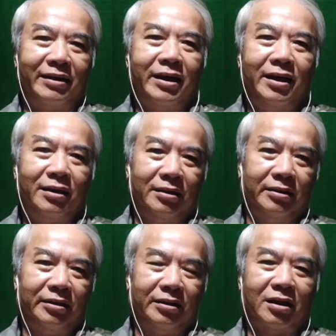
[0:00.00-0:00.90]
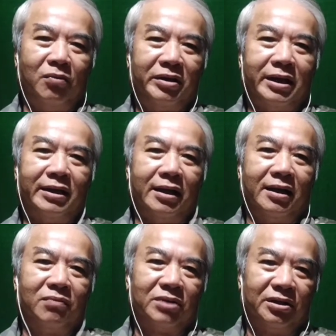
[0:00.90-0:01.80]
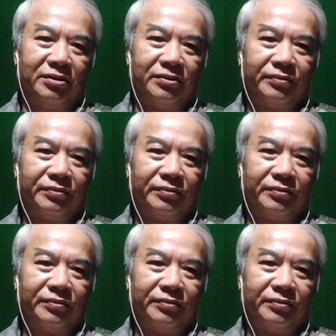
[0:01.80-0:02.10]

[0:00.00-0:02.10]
chế thôi nó không có trị tận gốc được